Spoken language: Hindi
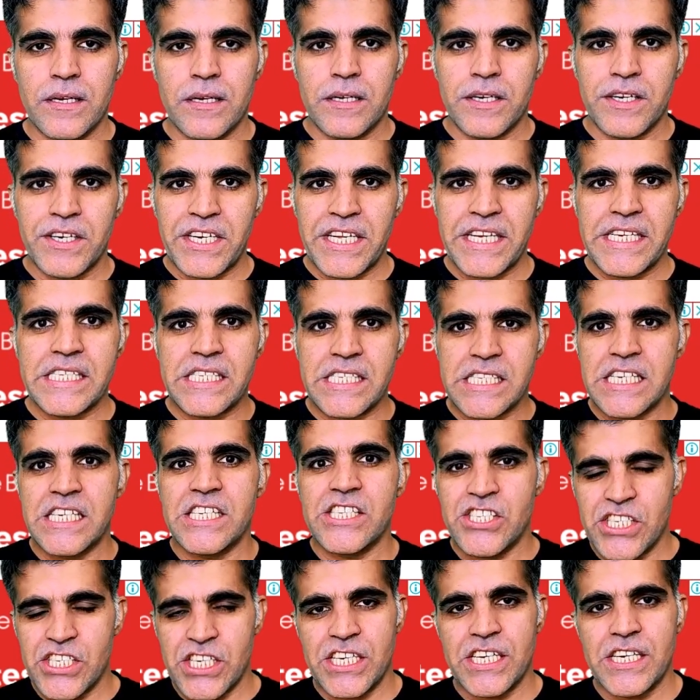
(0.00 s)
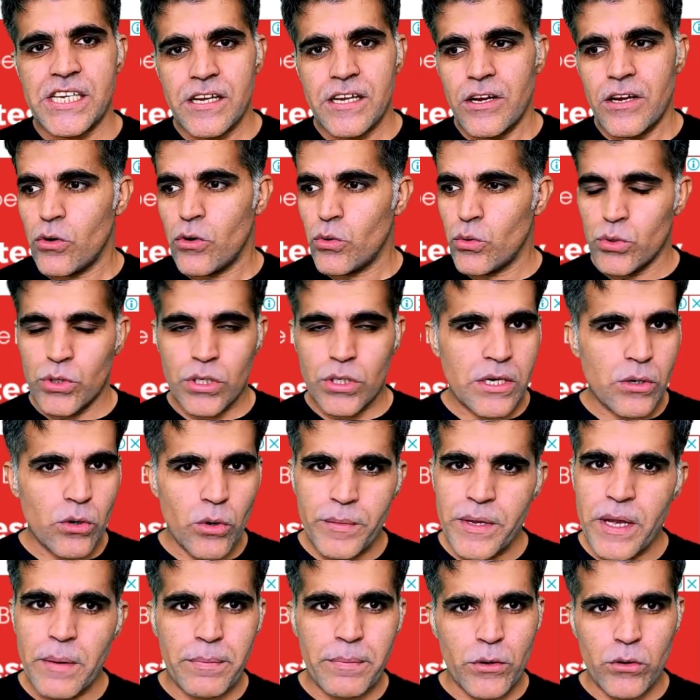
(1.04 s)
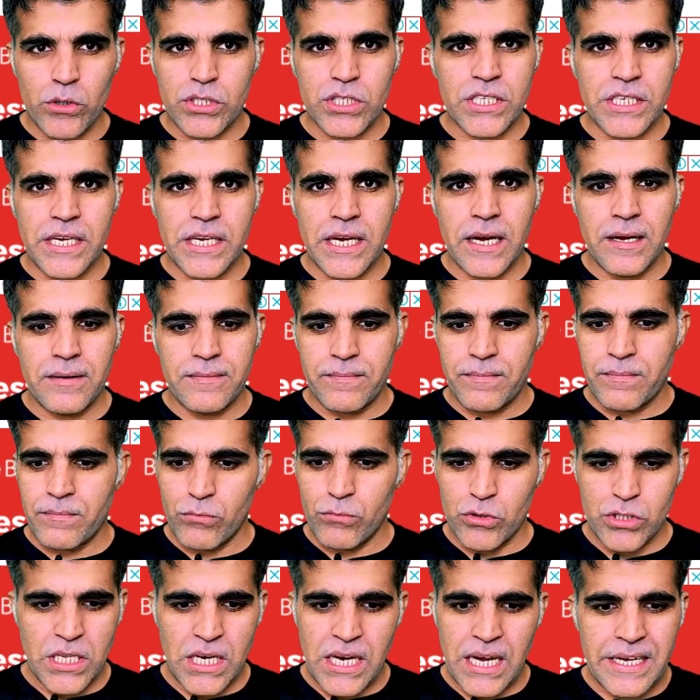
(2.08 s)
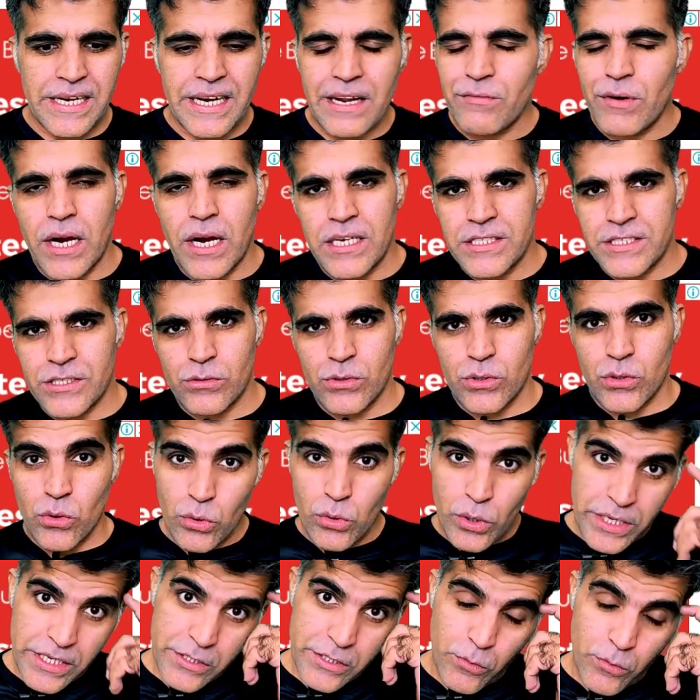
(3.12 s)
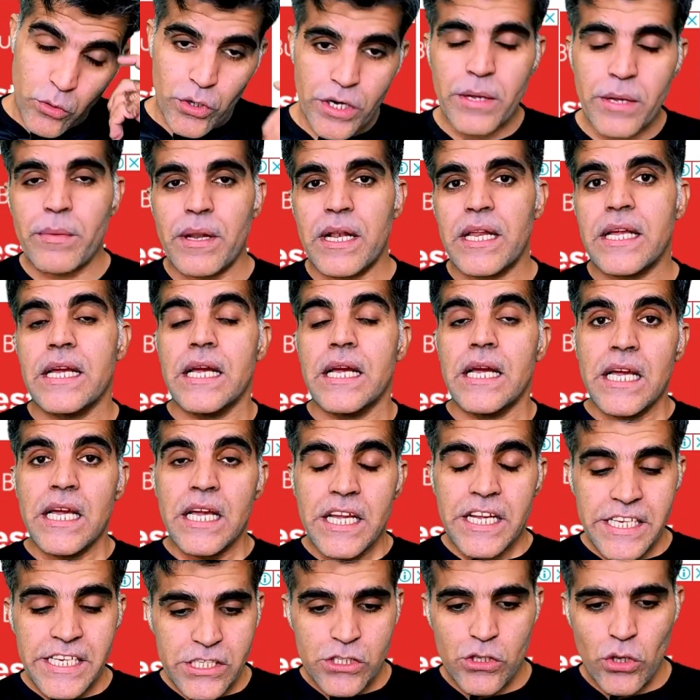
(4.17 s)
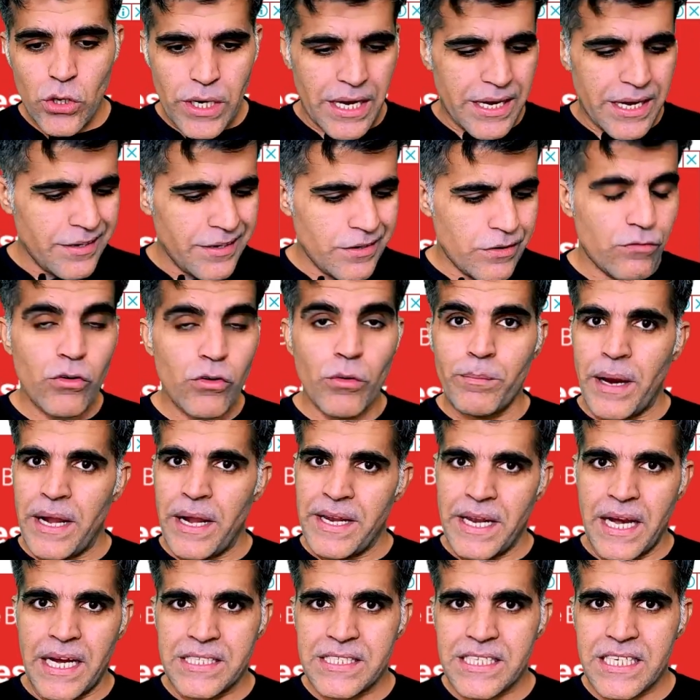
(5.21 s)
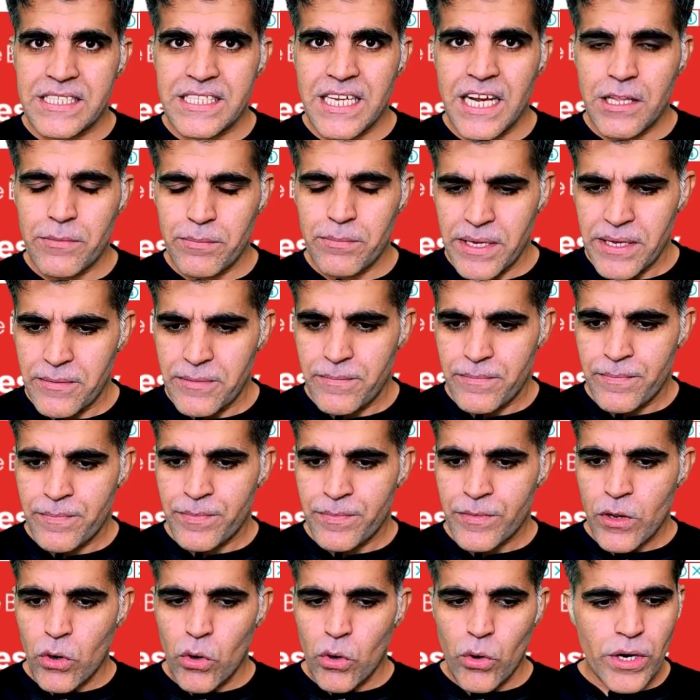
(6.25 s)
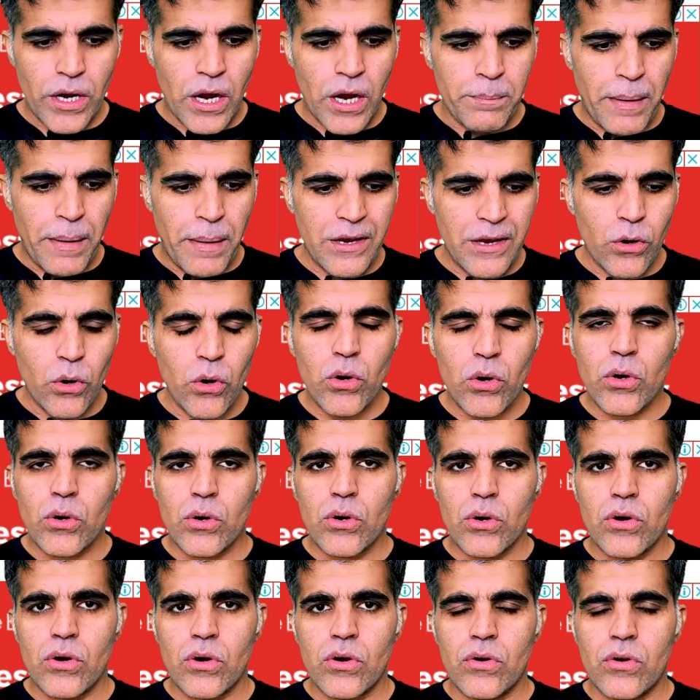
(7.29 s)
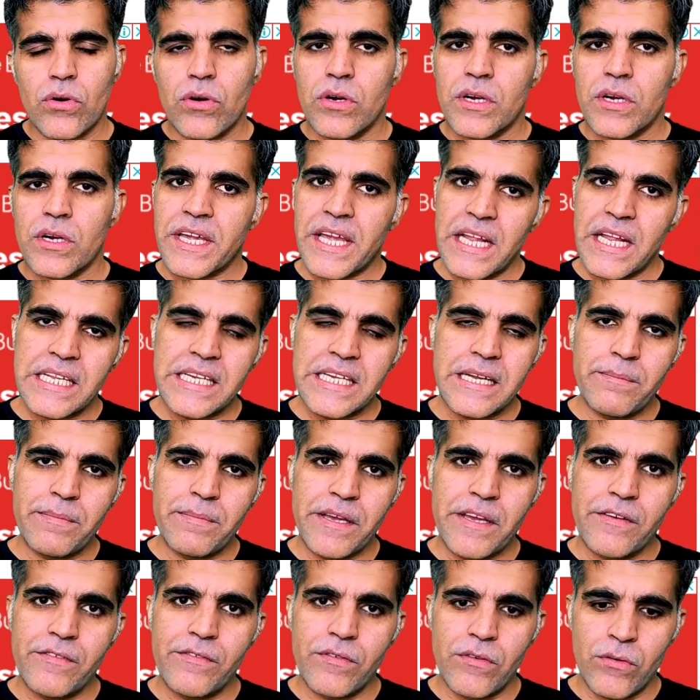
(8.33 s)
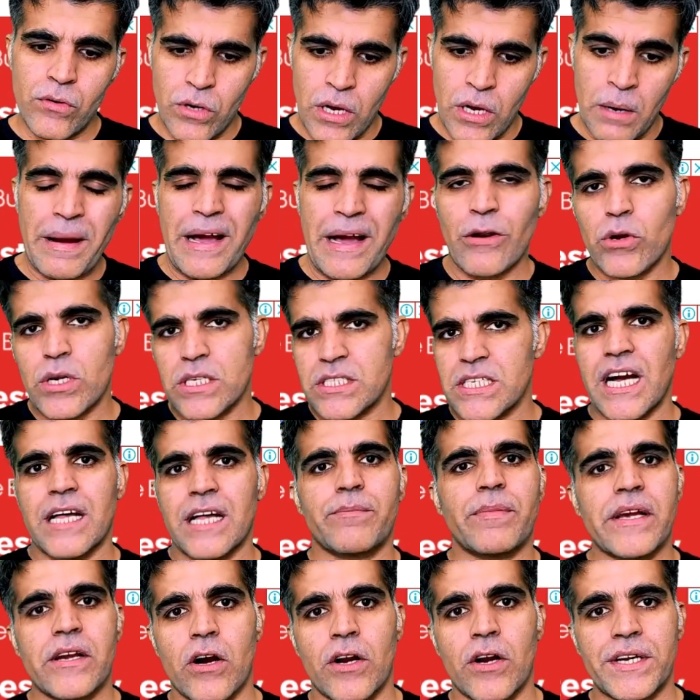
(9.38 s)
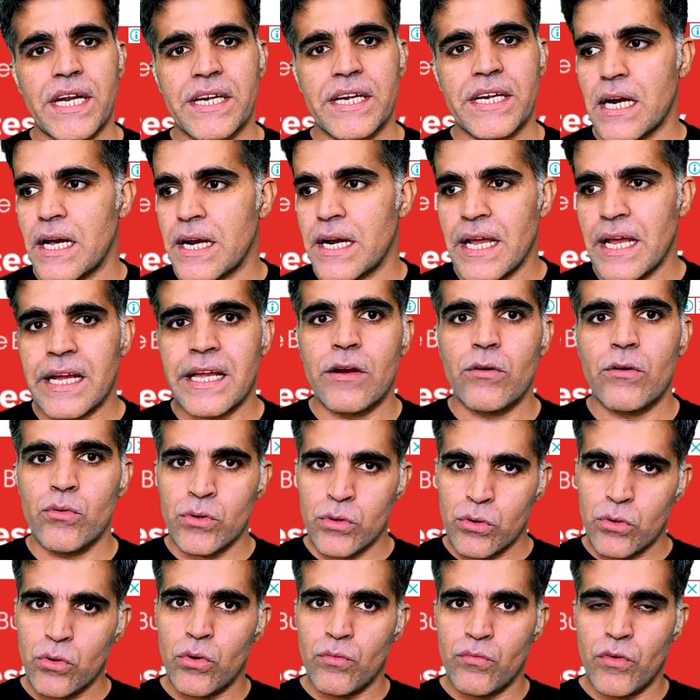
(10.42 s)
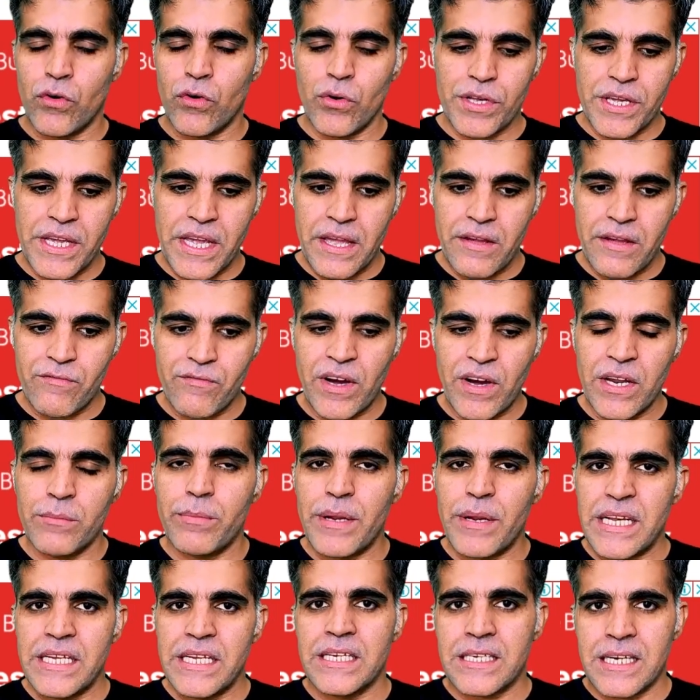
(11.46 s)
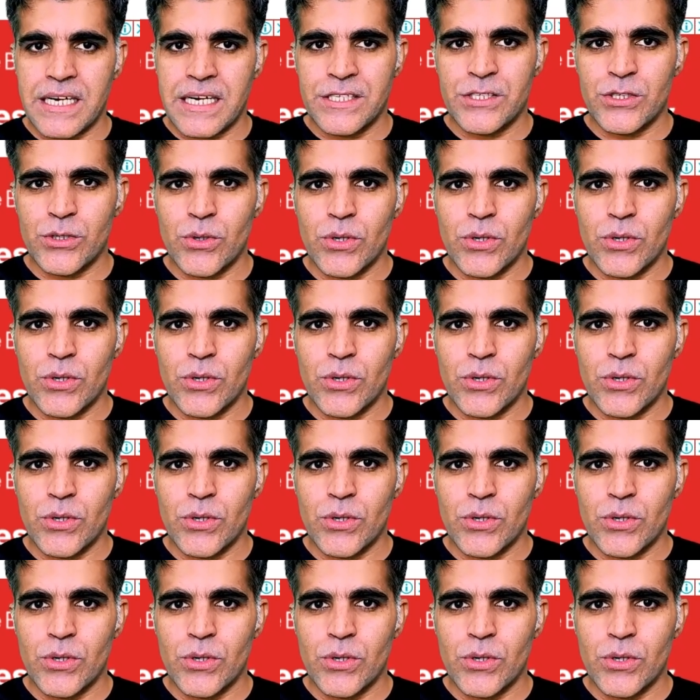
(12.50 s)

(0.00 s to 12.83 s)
डी उनको भी अप्रोच किया मुझे लग रहा है वहां से उनको कोई सपोर्ट नहीं मिली इस दौरान वो बाइनांस के साथ भी और अपालो के लिए भी अपालो के साथ भी कॉन्टेक्ट कर रहे हैं कि उनको वो ये वन बिलियन का जो